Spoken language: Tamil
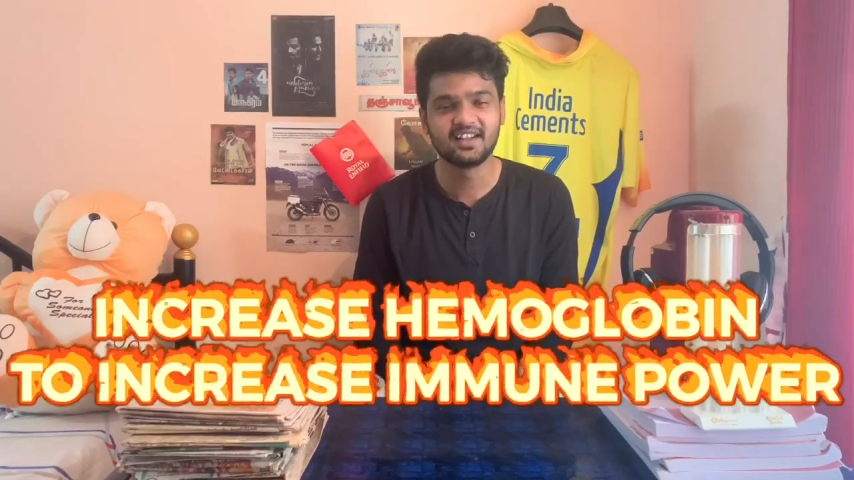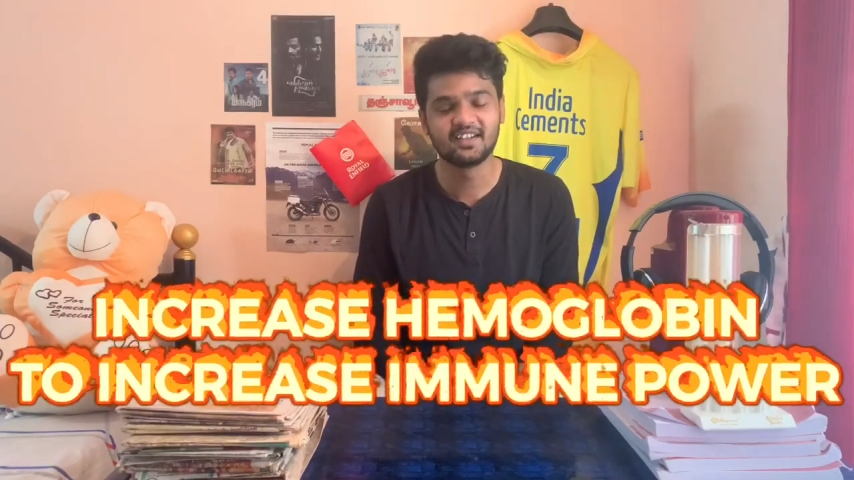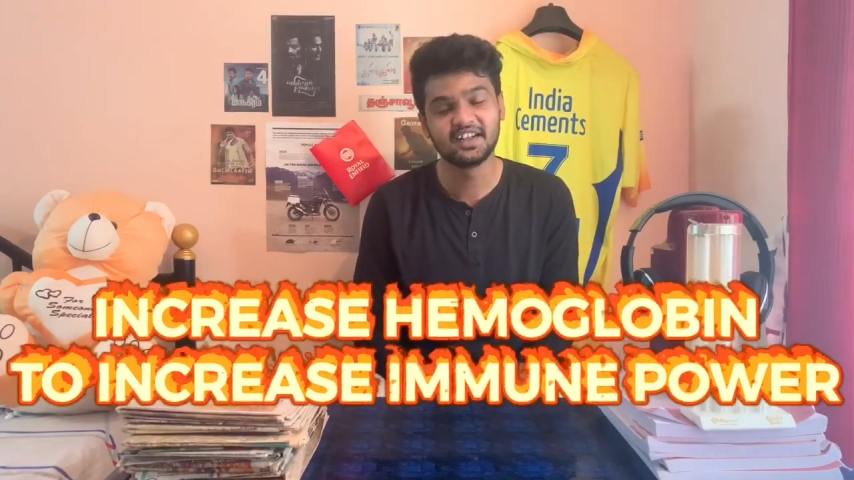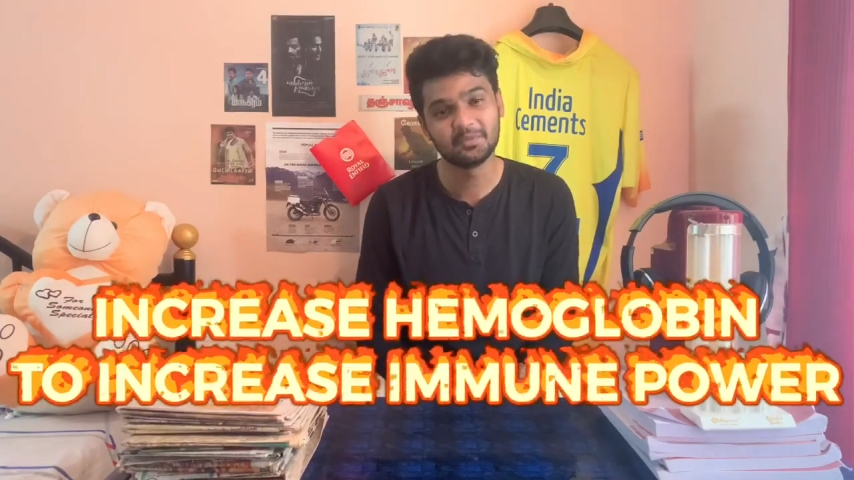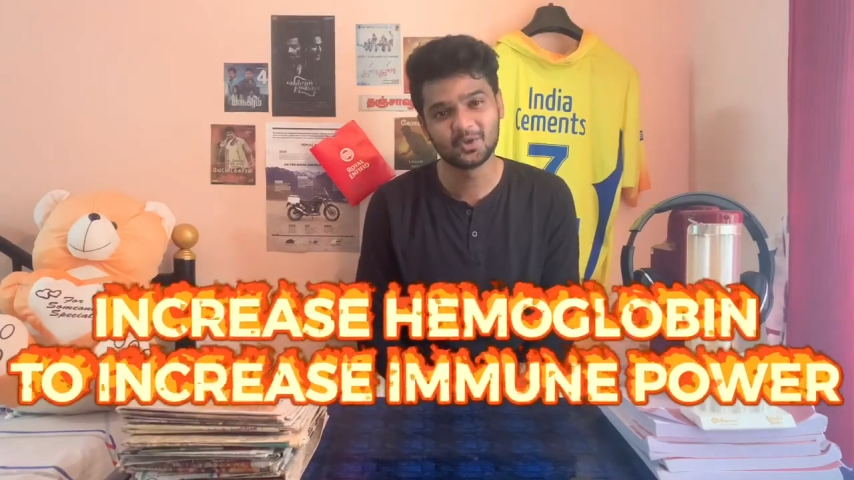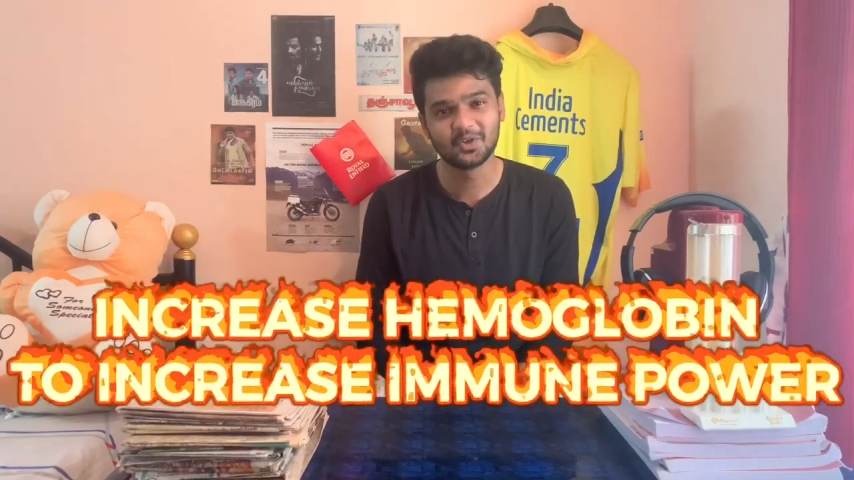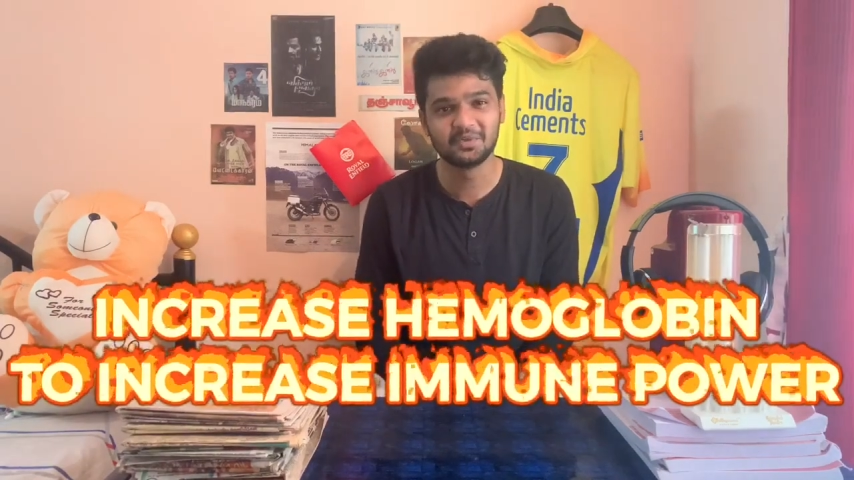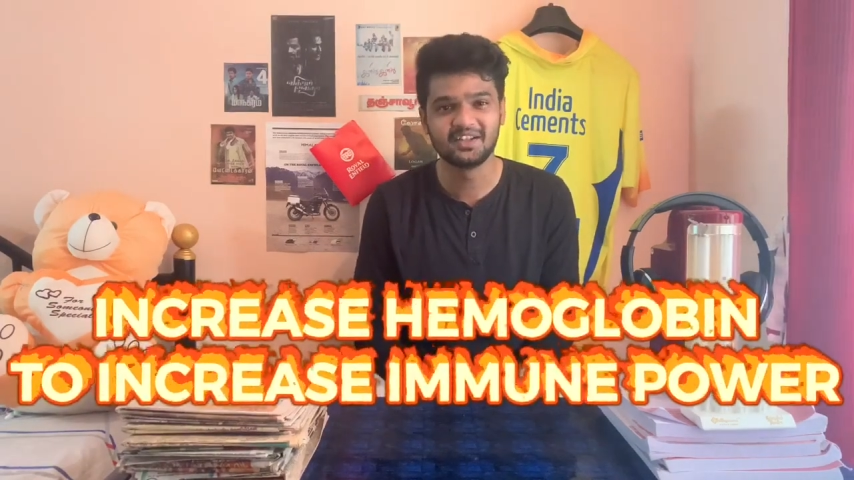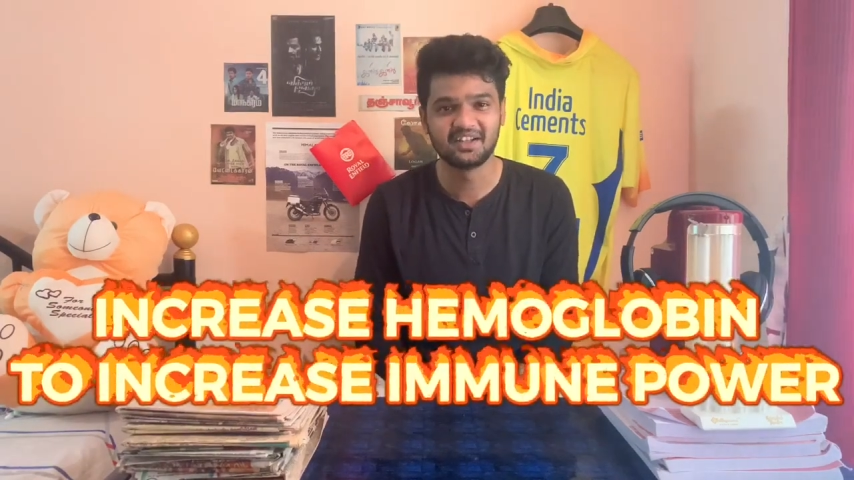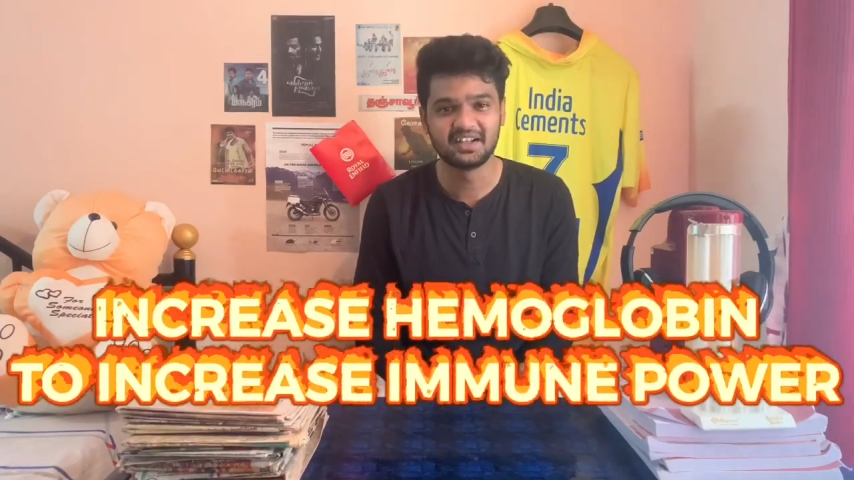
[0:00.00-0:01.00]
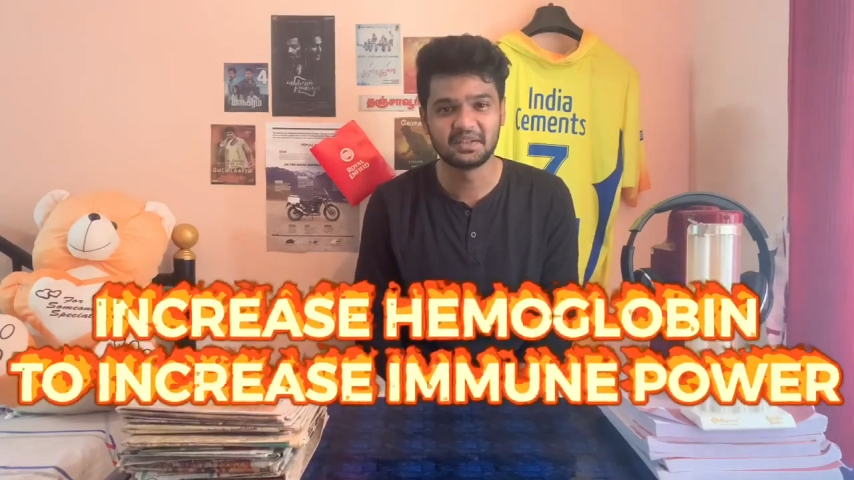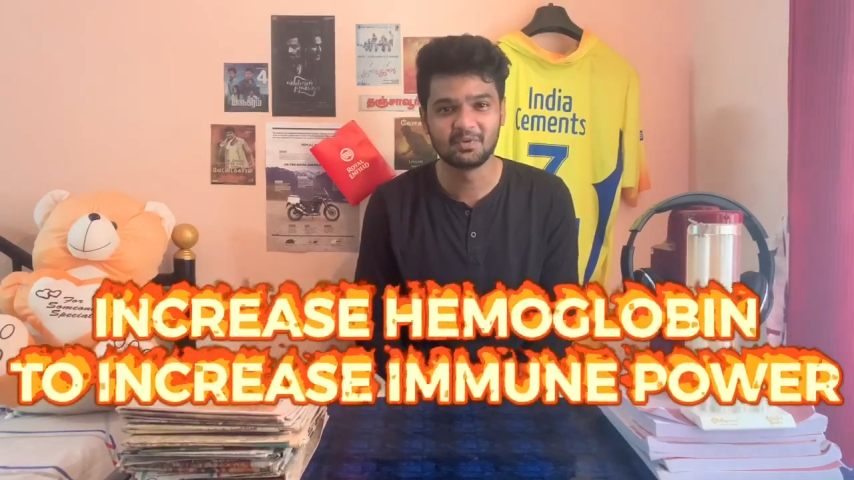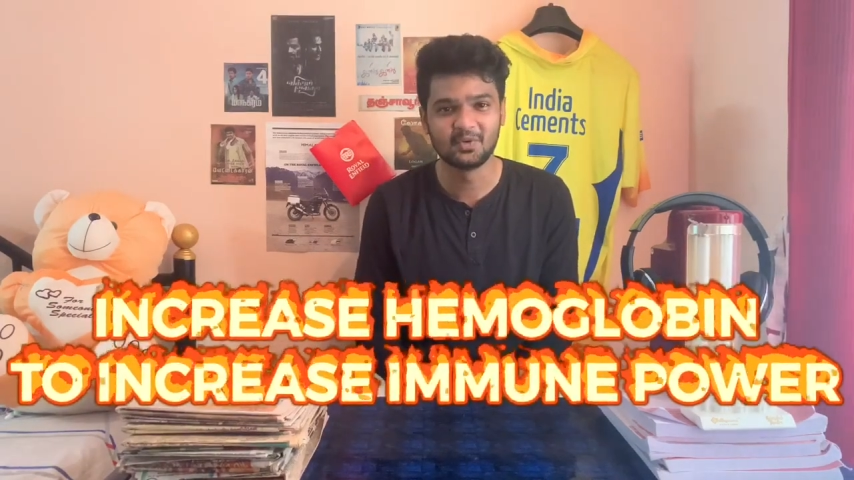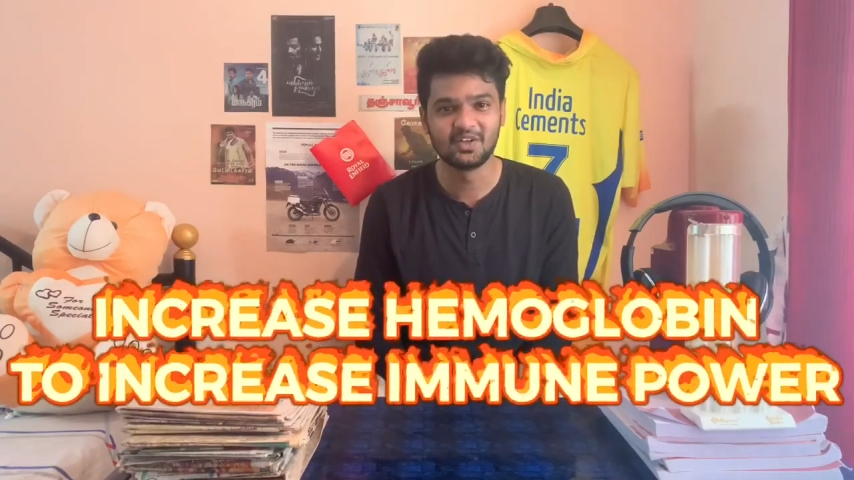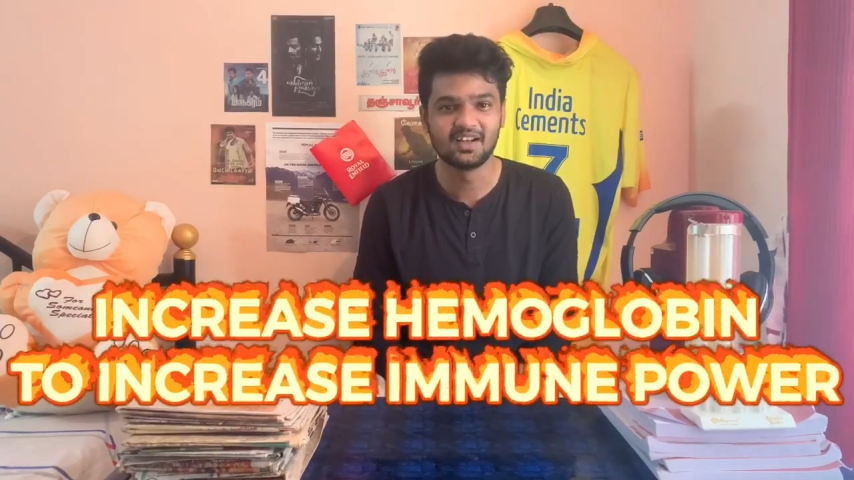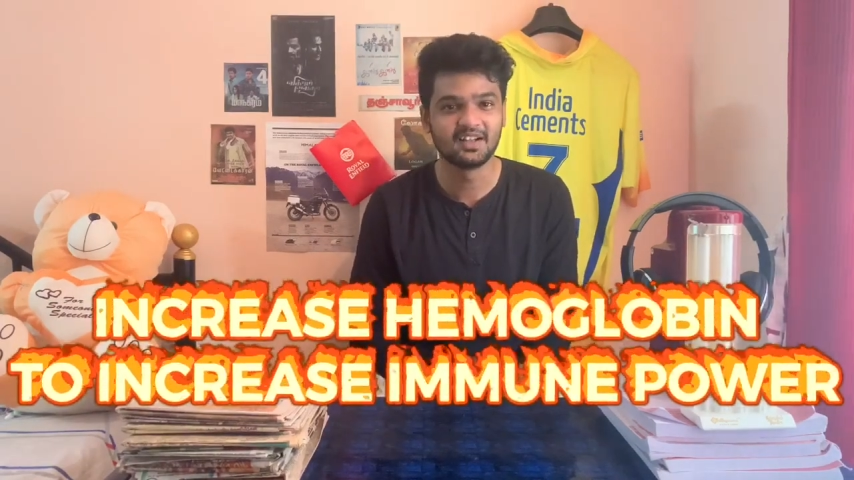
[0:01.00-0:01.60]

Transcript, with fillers: அது ஹீமோக்ளோபின் லெவல் அதிகமாகும்